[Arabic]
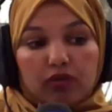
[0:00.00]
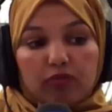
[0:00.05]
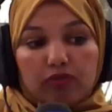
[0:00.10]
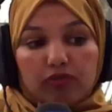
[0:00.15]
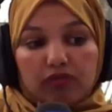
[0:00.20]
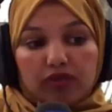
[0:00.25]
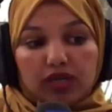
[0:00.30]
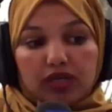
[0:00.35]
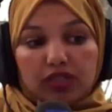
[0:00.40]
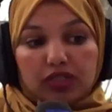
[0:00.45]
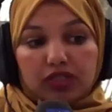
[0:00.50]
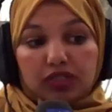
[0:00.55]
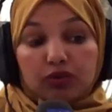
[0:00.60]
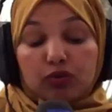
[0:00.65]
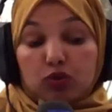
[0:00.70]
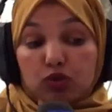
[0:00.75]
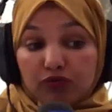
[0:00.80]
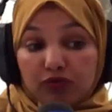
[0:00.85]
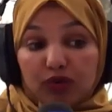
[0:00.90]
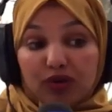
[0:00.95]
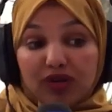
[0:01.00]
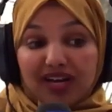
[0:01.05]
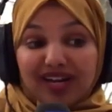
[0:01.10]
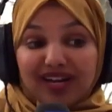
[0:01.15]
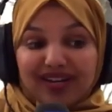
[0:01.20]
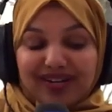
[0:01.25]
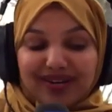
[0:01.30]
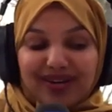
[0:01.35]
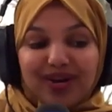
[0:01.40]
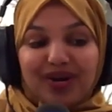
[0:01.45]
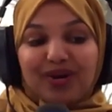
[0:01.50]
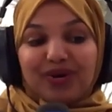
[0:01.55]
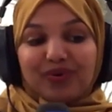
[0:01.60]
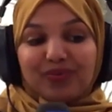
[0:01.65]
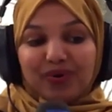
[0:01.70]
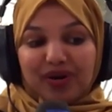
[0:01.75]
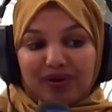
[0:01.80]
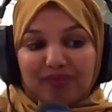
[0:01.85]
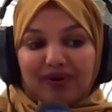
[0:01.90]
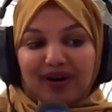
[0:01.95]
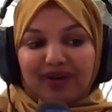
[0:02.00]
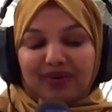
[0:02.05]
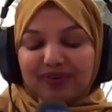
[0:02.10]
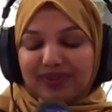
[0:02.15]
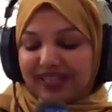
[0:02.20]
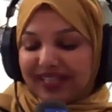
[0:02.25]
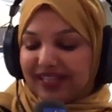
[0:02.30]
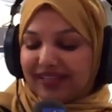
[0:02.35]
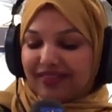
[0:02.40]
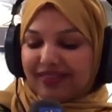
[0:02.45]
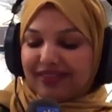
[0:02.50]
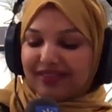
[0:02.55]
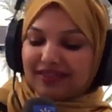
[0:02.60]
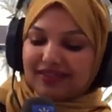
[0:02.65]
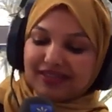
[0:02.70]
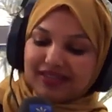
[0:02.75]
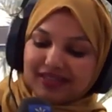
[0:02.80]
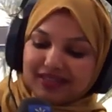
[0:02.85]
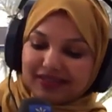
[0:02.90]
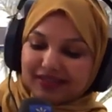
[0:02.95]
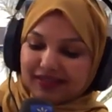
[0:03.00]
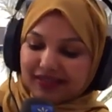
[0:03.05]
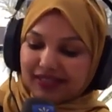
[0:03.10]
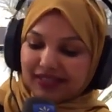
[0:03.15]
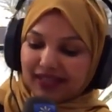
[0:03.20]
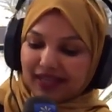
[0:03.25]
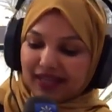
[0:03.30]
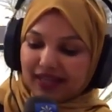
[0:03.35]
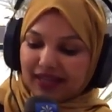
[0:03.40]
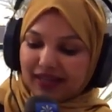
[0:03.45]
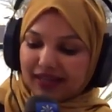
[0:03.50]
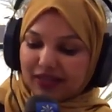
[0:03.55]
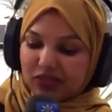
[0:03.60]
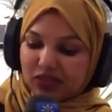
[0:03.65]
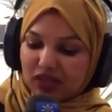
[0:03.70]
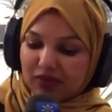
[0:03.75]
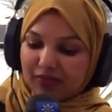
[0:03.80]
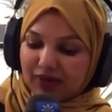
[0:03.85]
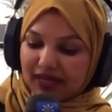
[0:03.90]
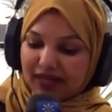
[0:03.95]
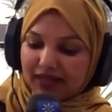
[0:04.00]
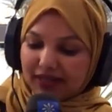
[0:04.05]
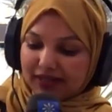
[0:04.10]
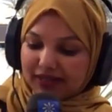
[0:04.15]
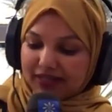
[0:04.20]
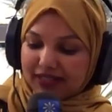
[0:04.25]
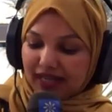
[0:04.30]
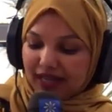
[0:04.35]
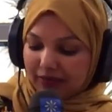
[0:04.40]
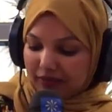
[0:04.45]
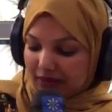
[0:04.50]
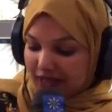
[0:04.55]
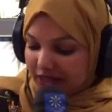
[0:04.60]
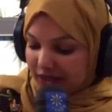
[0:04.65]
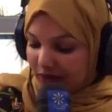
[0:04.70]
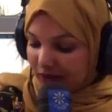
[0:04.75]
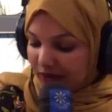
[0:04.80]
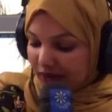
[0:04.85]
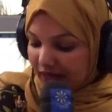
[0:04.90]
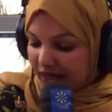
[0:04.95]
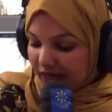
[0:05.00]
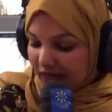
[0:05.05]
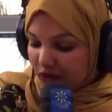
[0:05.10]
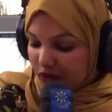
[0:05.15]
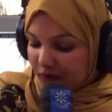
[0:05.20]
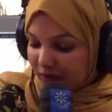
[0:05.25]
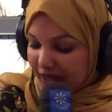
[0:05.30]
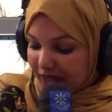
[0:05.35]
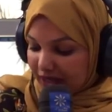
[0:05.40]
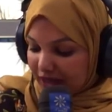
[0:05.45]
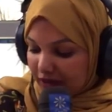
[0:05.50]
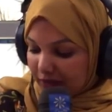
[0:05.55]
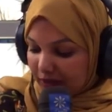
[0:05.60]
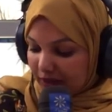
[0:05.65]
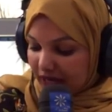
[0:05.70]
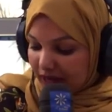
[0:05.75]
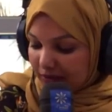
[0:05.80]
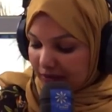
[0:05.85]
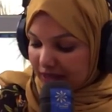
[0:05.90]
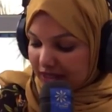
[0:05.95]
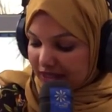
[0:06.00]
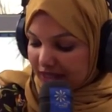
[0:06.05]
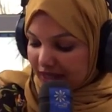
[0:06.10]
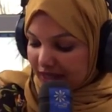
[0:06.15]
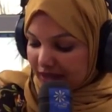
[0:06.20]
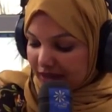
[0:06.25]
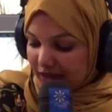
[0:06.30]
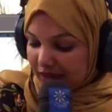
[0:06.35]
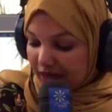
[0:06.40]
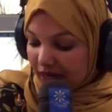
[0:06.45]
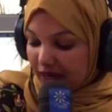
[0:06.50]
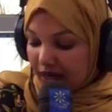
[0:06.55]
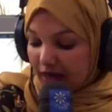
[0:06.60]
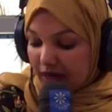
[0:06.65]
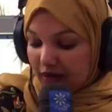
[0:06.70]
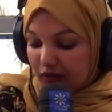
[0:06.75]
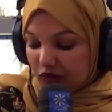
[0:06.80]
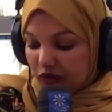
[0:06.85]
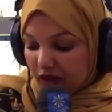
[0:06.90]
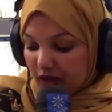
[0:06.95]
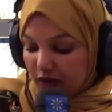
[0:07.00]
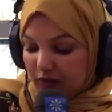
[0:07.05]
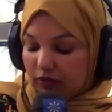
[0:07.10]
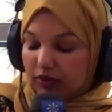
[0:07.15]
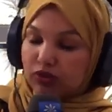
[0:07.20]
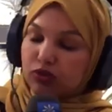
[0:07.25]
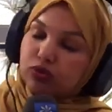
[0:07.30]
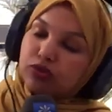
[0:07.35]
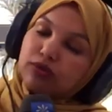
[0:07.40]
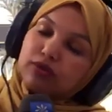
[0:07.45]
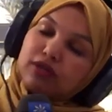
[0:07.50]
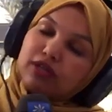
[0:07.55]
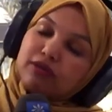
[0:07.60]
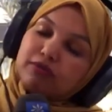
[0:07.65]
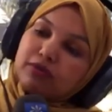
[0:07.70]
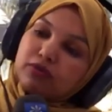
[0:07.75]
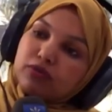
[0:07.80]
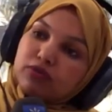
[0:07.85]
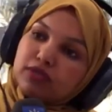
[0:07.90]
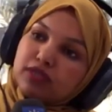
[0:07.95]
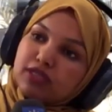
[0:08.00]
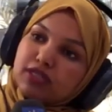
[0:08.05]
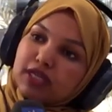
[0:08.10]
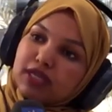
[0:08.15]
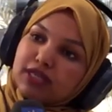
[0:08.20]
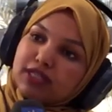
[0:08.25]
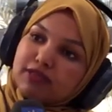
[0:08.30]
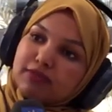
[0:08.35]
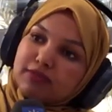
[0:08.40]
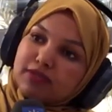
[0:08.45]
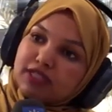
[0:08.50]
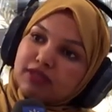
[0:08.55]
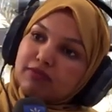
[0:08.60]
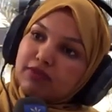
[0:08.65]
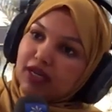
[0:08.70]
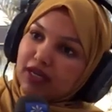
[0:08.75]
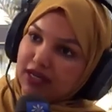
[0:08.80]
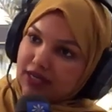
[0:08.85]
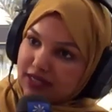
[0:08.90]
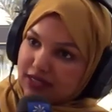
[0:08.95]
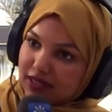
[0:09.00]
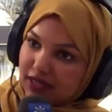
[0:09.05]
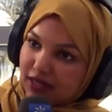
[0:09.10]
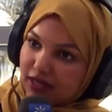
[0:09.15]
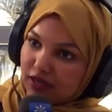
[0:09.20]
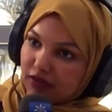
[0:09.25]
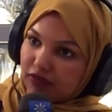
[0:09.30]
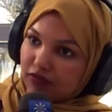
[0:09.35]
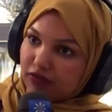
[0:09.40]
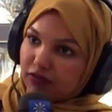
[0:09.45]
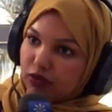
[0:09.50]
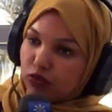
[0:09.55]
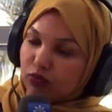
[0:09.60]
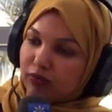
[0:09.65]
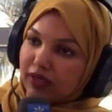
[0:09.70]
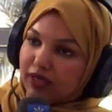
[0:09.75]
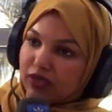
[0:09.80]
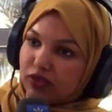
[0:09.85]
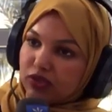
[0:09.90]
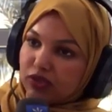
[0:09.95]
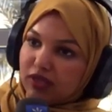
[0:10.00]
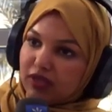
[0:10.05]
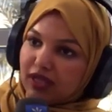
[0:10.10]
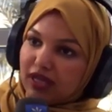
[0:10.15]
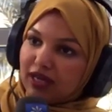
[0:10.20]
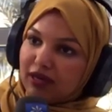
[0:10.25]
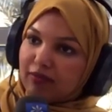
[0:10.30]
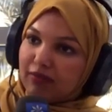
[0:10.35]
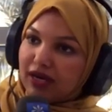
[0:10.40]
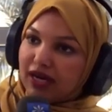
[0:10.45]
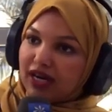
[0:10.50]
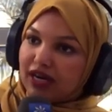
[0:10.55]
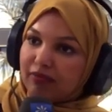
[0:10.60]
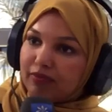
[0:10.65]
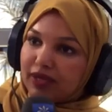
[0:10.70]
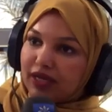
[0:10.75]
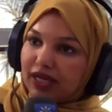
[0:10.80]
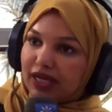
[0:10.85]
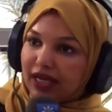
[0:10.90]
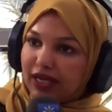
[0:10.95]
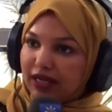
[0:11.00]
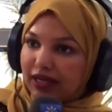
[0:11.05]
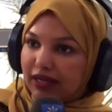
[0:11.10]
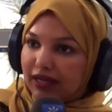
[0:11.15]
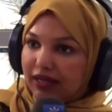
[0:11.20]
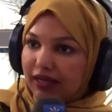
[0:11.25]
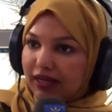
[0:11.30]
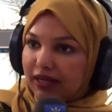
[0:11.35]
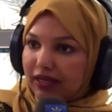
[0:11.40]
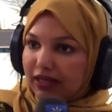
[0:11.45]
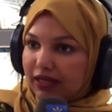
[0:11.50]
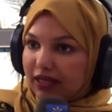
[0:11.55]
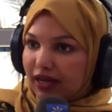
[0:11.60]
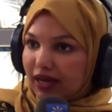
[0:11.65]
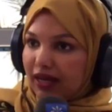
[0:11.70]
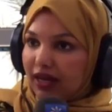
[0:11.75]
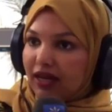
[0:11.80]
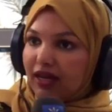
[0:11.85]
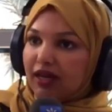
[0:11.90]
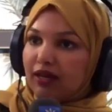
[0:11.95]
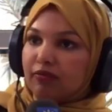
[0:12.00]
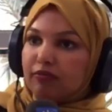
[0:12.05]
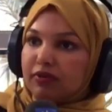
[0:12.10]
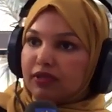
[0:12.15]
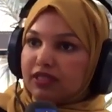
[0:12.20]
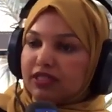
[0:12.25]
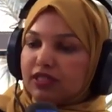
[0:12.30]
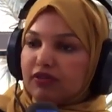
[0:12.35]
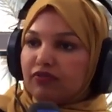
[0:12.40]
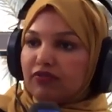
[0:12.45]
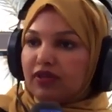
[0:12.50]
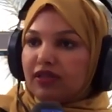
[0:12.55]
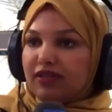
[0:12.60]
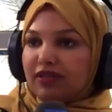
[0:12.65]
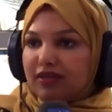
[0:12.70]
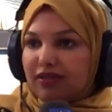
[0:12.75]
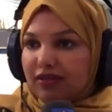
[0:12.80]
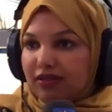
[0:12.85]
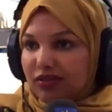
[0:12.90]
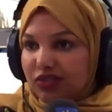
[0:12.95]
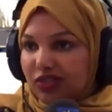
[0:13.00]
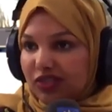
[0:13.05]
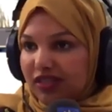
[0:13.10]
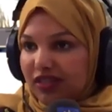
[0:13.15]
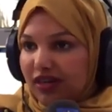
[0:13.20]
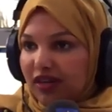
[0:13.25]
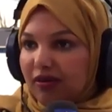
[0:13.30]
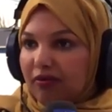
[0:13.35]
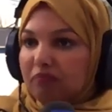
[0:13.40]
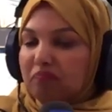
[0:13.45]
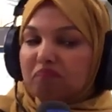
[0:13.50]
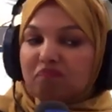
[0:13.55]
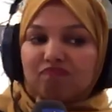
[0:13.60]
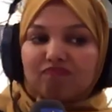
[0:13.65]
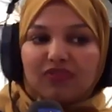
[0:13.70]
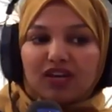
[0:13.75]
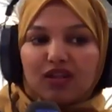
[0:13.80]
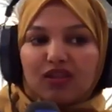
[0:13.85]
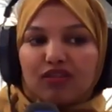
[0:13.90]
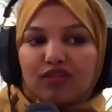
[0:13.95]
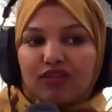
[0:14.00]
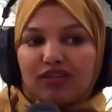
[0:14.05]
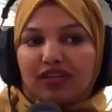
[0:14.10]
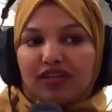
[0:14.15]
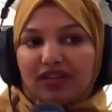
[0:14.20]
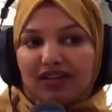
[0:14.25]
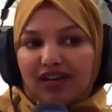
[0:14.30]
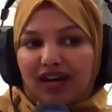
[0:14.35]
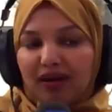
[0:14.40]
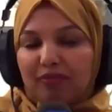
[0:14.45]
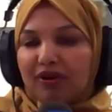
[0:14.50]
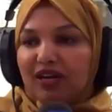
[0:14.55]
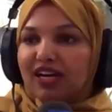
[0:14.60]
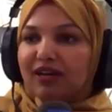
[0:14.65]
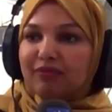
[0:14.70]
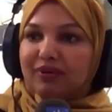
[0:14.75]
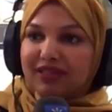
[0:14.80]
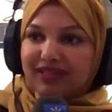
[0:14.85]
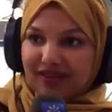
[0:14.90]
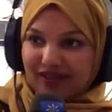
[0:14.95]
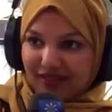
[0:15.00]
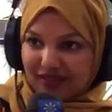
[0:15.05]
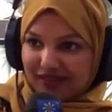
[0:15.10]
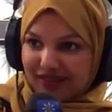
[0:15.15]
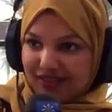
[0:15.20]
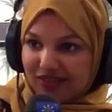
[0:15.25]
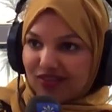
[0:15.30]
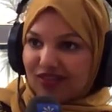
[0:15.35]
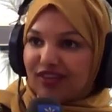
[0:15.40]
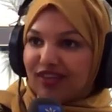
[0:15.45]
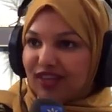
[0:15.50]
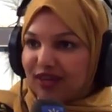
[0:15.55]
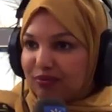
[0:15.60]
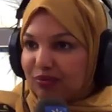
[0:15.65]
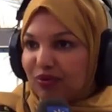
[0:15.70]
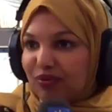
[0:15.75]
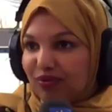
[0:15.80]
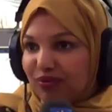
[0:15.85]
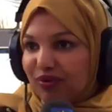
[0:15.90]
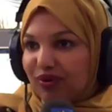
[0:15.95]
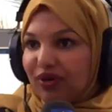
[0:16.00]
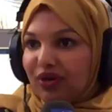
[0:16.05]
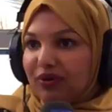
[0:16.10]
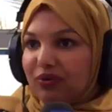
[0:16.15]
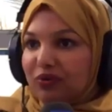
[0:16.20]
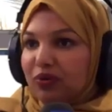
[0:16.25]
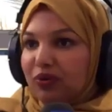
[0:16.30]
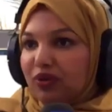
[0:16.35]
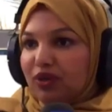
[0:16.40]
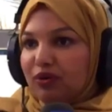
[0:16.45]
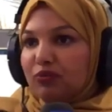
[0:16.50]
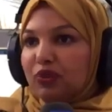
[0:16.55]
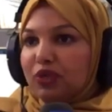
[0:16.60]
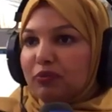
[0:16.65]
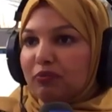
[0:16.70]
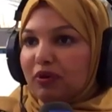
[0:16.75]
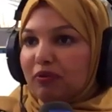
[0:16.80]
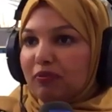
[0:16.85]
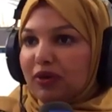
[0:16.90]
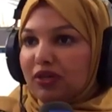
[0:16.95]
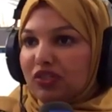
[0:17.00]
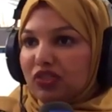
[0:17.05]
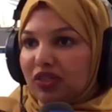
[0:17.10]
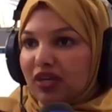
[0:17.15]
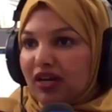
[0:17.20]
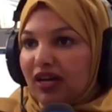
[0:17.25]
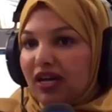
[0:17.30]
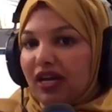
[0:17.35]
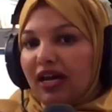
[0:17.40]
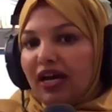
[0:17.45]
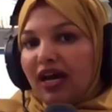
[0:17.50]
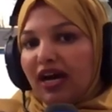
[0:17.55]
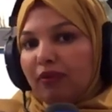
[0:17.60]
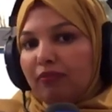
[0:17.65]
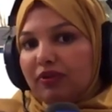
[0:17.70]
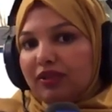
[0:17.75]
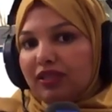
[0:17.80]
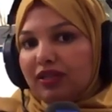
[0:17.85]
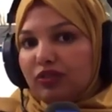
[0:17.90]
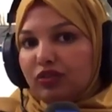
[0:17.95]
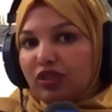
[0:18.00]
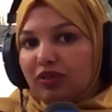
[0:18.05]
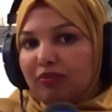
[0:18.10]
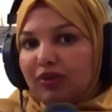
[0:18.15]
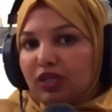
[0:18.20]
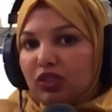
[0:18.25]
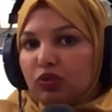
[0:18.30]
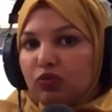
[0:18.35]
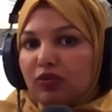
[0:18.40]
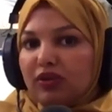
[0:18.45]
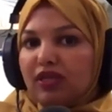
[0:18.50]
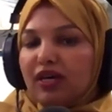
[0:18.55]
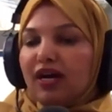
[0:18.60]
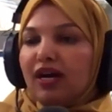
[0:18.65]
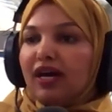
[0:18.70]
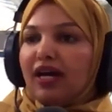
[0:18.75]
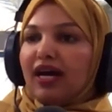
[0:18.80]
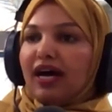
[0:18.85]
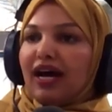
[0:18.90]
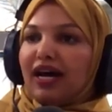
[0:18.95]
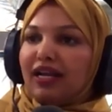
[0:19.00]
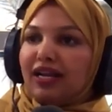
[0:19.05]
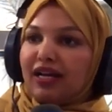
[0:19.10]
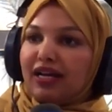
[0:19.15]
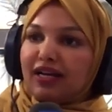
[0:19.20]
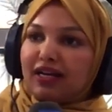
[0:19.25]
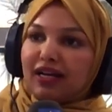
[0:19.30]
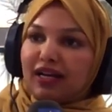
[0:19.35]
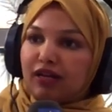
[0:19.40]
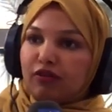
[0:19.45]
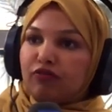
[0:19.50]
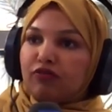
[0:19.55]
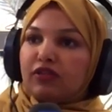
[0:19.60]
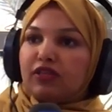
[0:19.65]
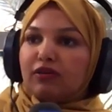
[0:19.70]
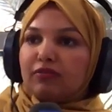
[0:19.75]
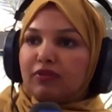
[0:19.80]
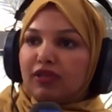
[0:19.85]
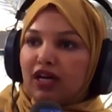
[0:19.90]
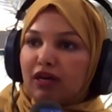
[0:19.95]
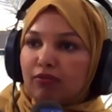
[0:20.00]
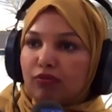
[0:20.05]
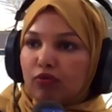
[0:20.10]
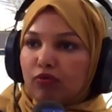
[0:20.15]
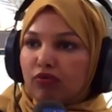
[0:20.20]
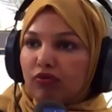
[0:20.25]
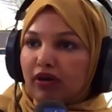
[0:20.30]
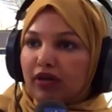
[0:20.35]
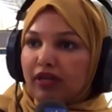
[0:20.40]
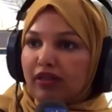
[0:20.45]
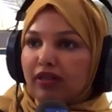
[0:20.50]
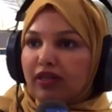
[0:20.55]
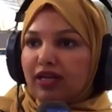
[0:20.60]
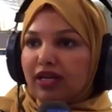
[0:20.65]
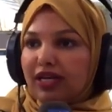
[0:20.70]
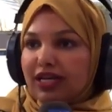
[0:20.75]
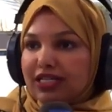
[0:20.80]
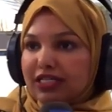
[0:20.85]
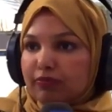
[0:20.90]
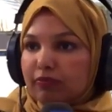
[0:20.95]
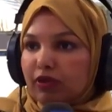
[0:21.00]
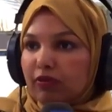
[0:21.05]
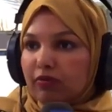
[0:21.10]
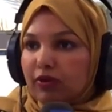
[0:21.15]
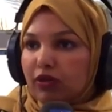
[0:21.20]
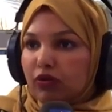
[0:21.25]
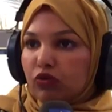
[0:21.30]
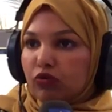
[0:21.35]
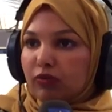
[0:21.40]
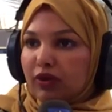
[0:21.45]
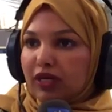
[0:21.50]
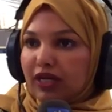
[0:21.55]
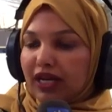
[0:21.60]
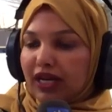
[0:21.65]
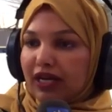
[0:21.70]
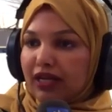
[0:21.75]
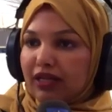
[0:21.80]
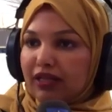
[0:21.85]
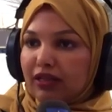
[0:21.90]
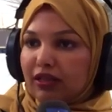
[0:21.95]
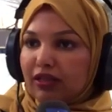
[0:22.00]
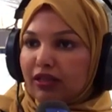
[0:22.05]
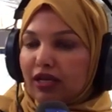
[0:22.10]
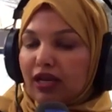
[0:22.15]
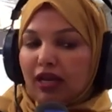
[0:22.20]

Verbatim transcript: 12 نصف النهار و34 دقيقه نرجع معاك سي حمادي كنا نحكيو مع الكاتب العام للاتحاد الجهوي للشغل بسوسه سي قاسم الزني على استئناف اليوم نشاط المعامل الاليه بصفه تدريجيه ترضي العمل ما ترضيش هذايا موضوع نقطه مهمه برشا حبيت نرجع معك شويه على الخلفيه نتاع الموضوع هذايا الاسباب اليوم اللي خلات